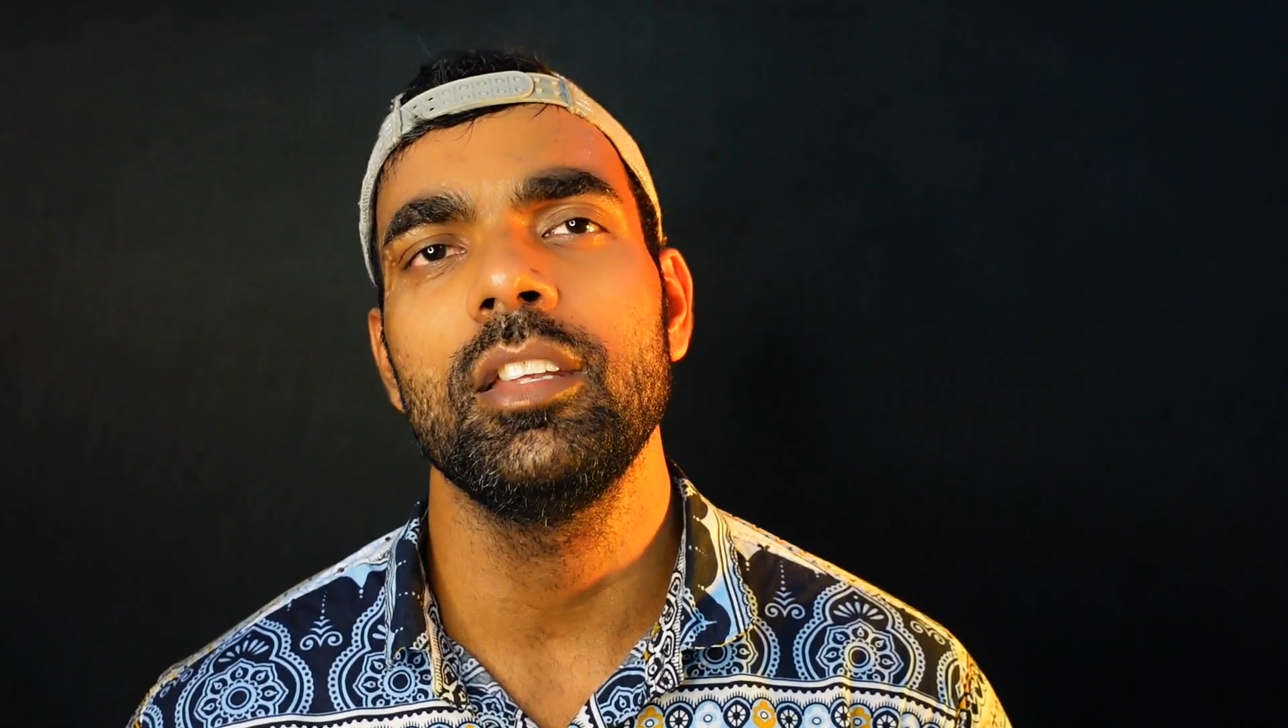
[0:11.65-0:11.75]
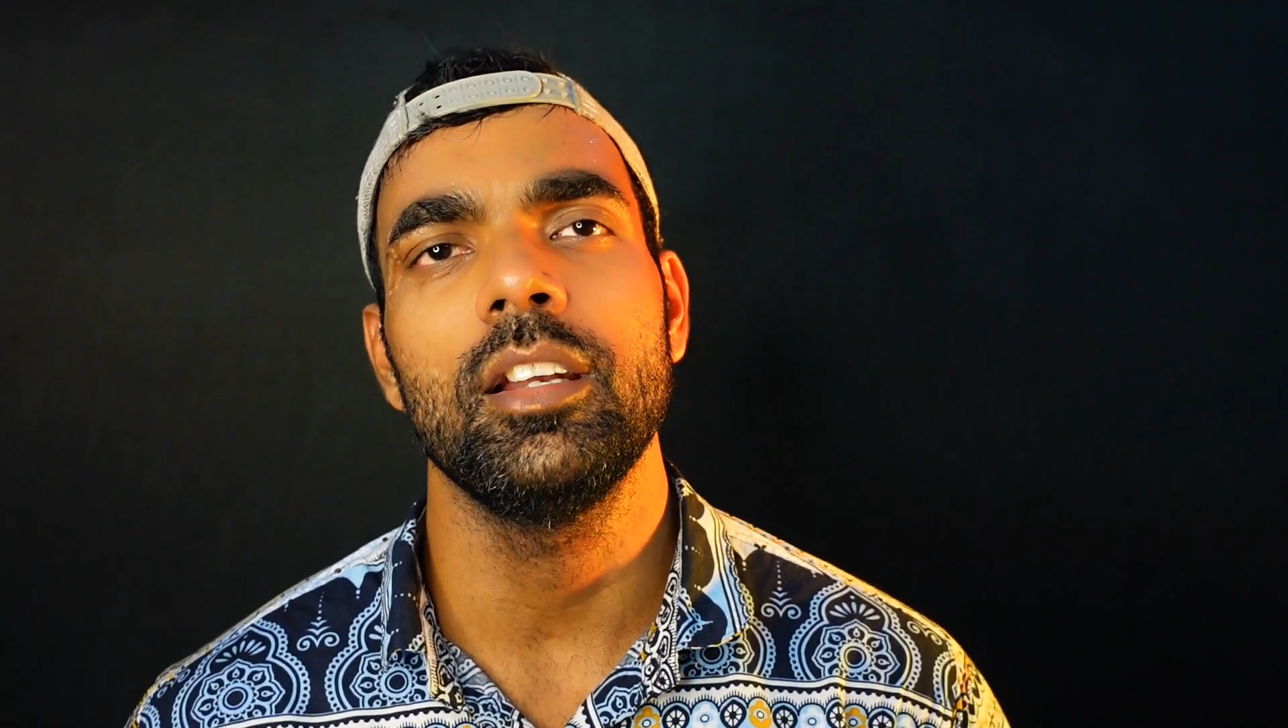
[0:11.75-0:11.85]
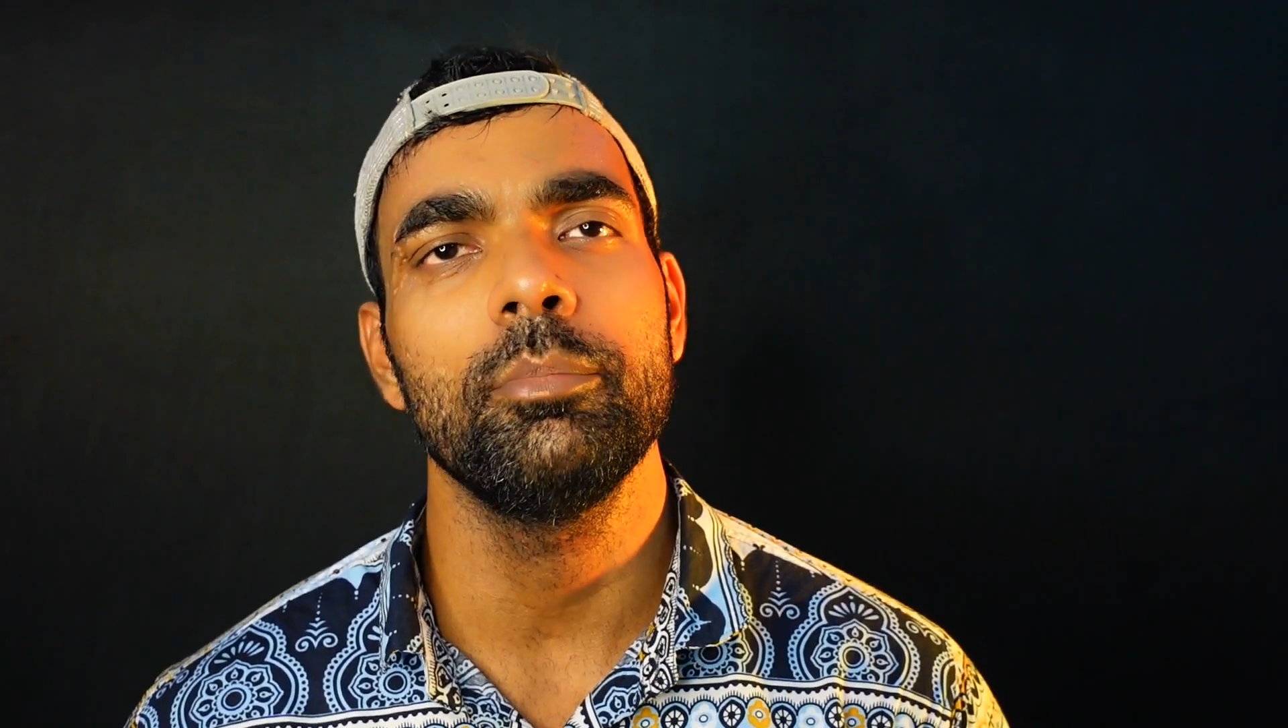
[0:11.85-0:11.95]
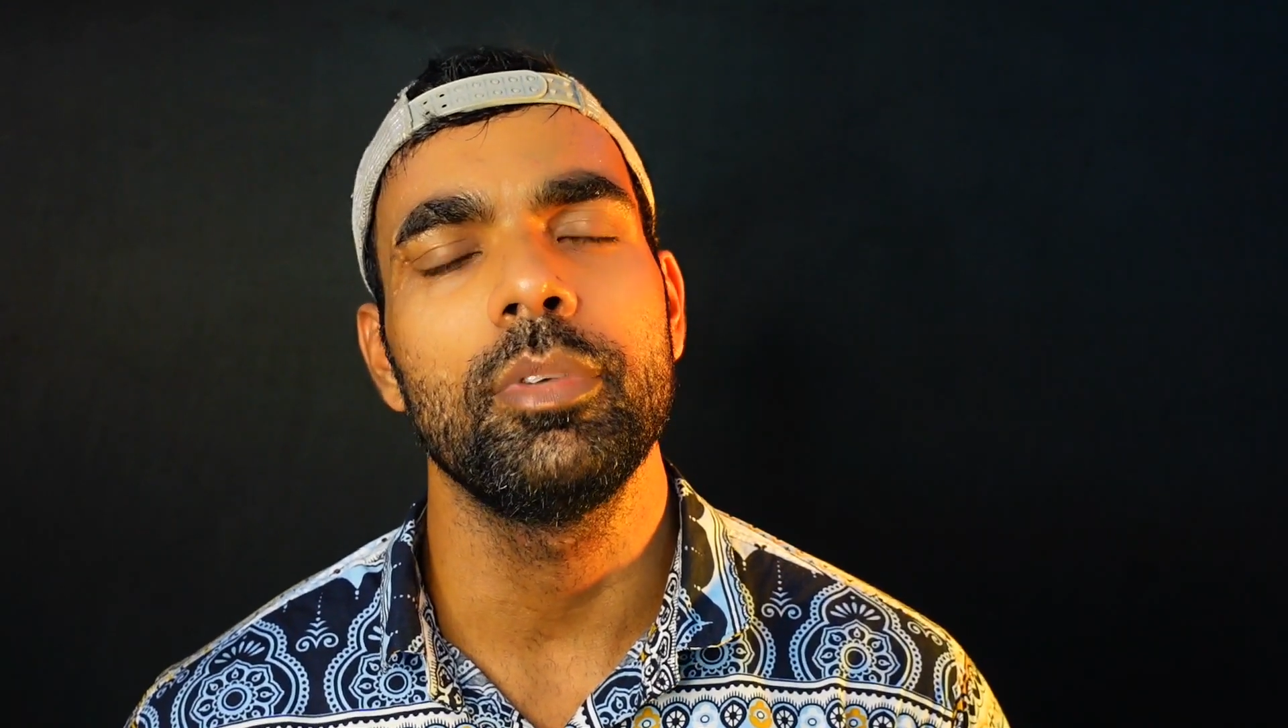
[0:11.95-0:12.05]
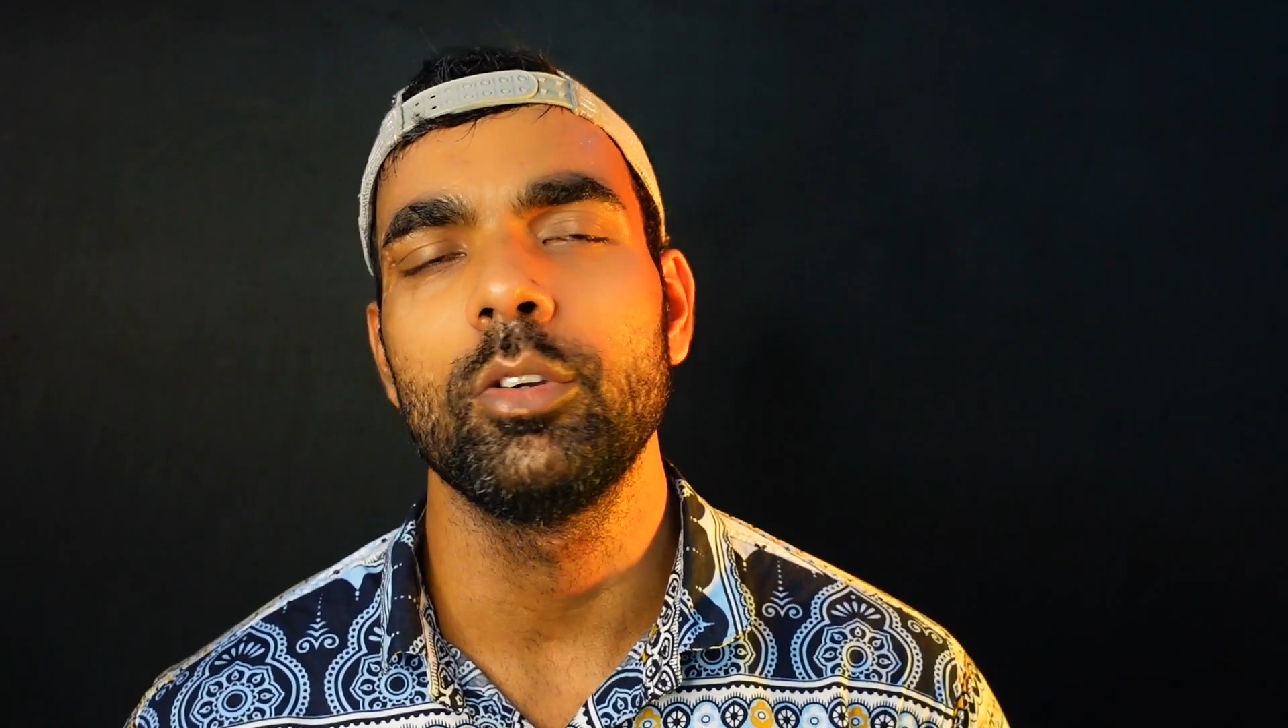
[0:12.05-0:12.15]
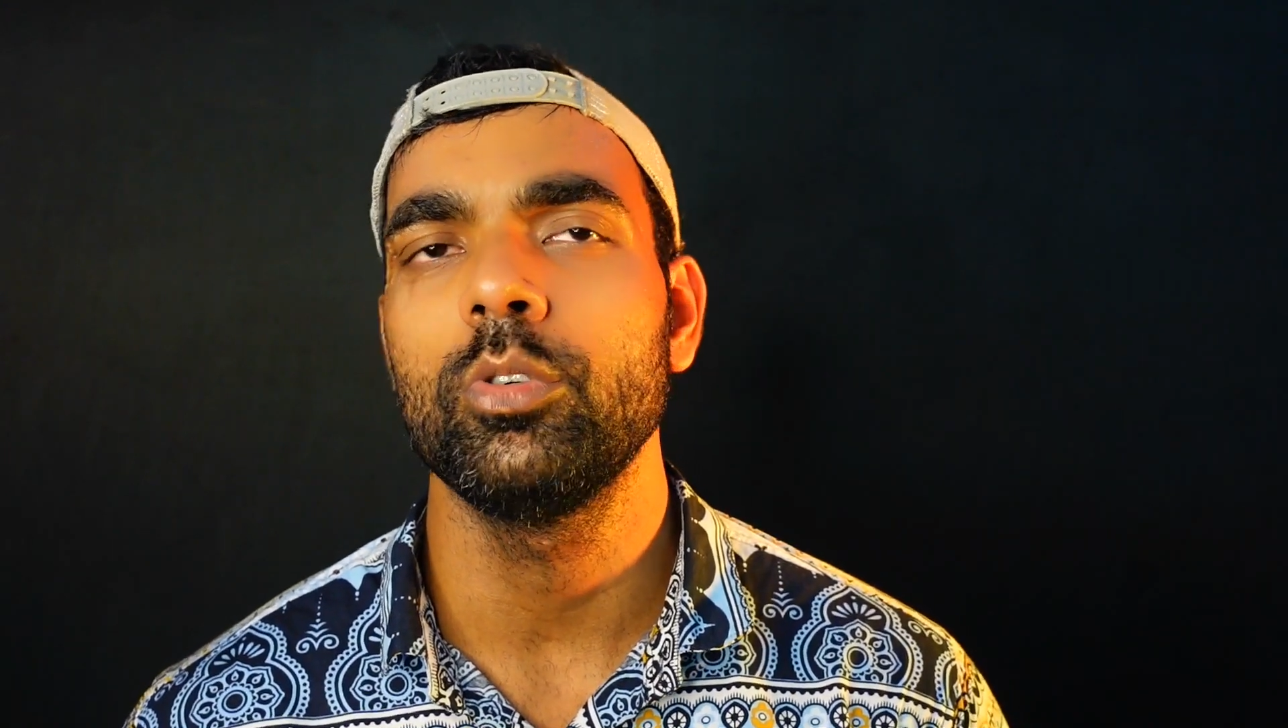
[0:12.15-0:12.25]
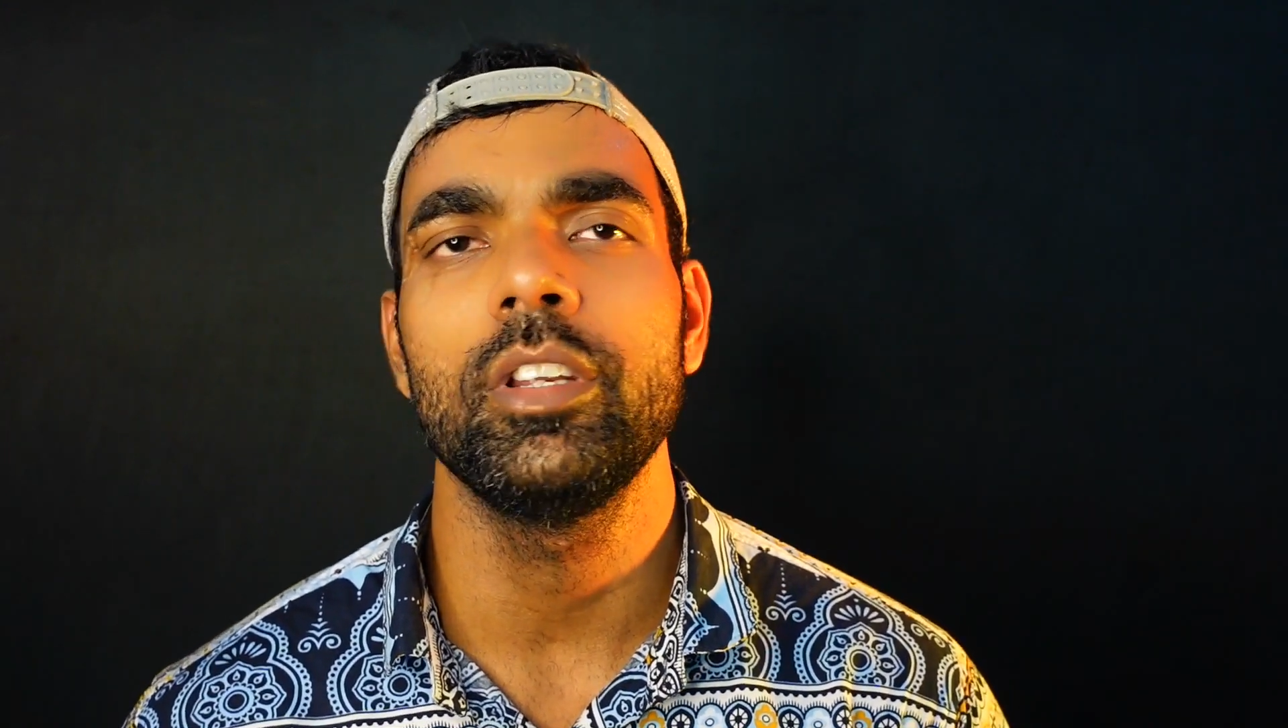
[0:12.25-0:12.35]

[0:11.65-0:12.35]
एरा बिल्कुल